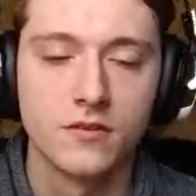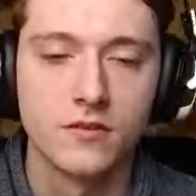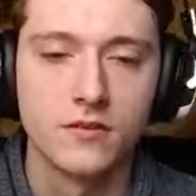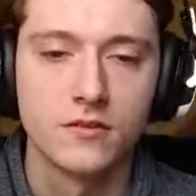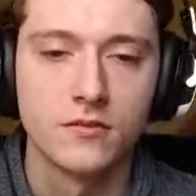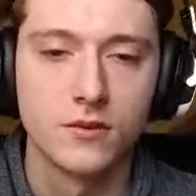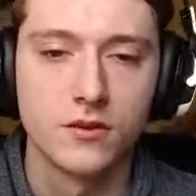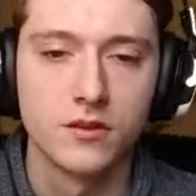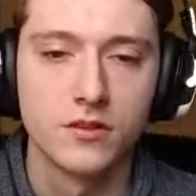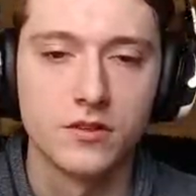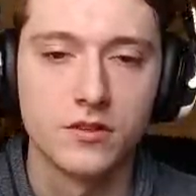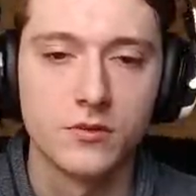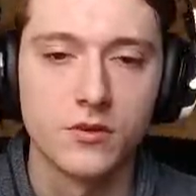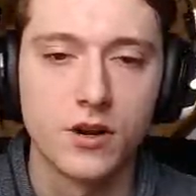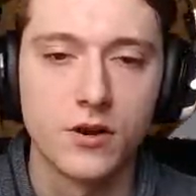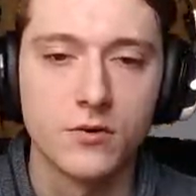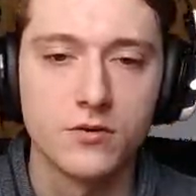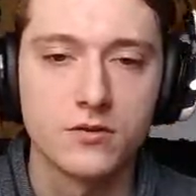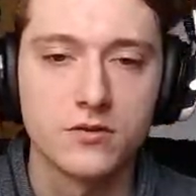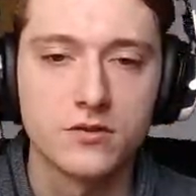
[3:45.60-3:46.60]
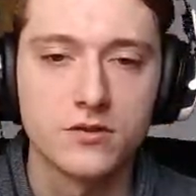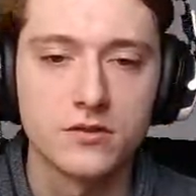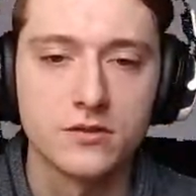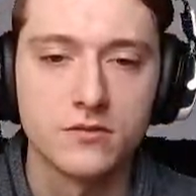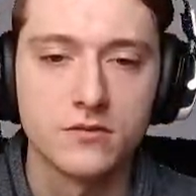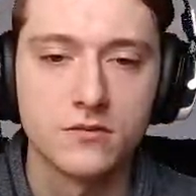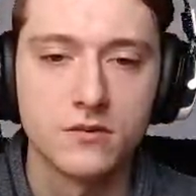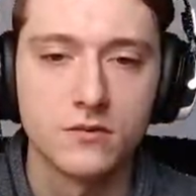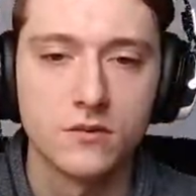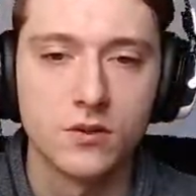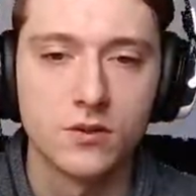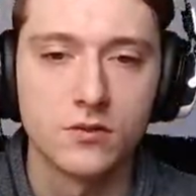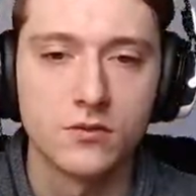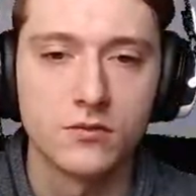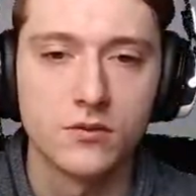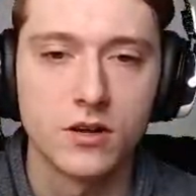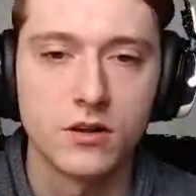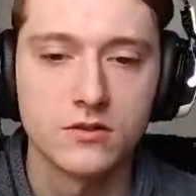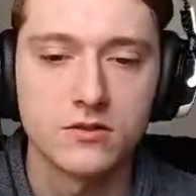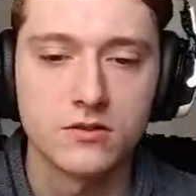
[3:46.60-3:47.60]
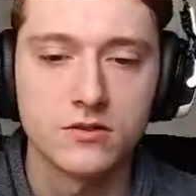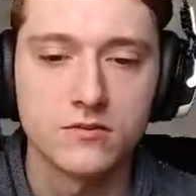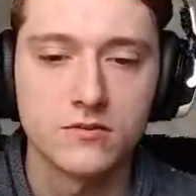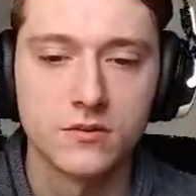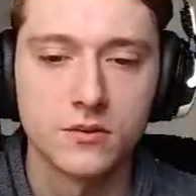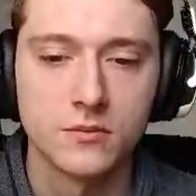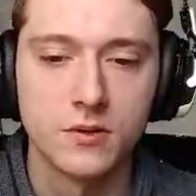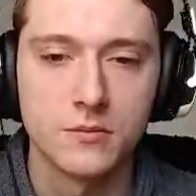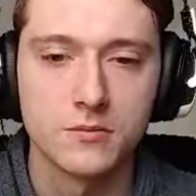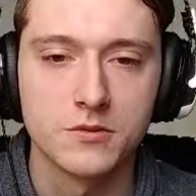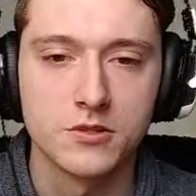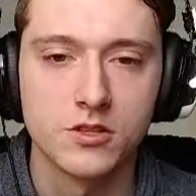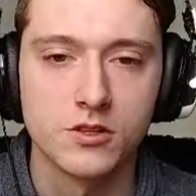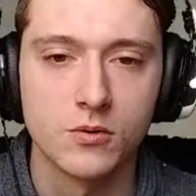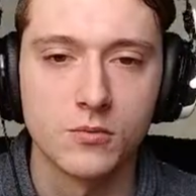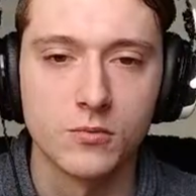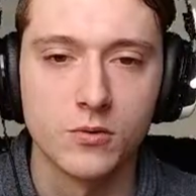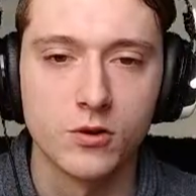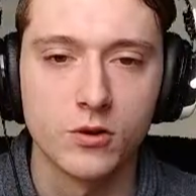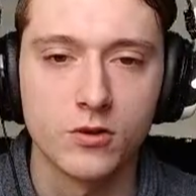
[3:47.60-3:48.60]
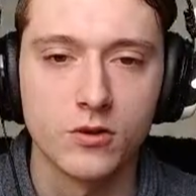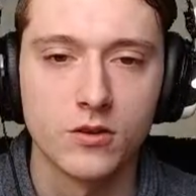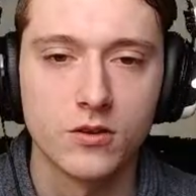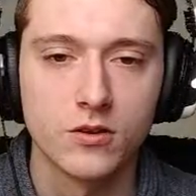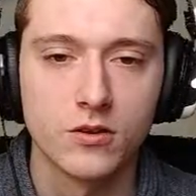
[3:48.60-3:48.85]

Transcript: Wir wollen hier raus. Wir wollen hier raus. Warum habe ich hier noch einen Block?